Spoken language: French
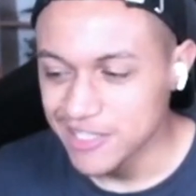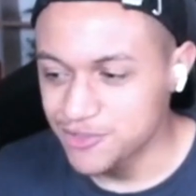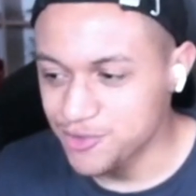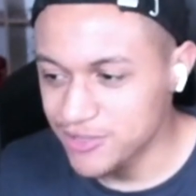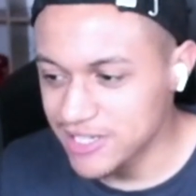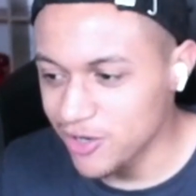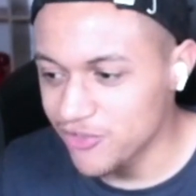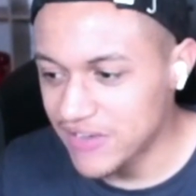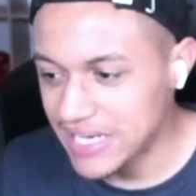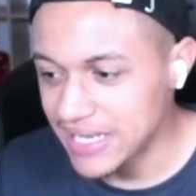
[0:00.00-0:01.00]
Du coup, les gars, on va
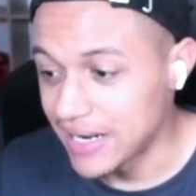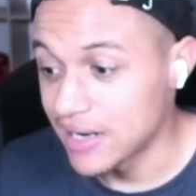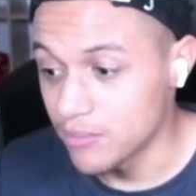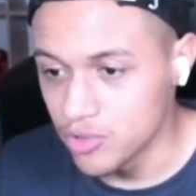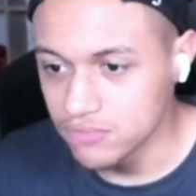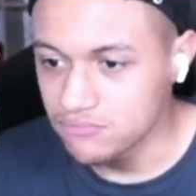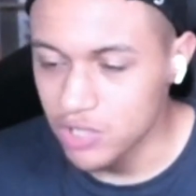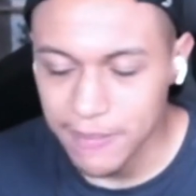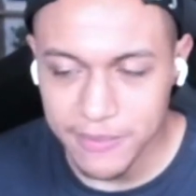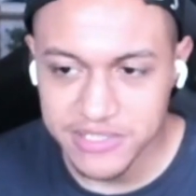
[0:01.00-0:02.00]
aller en labo. On n'a
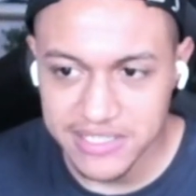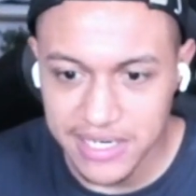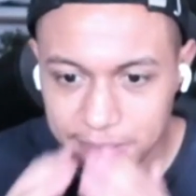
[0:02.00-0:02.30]
pas besoin d'aller en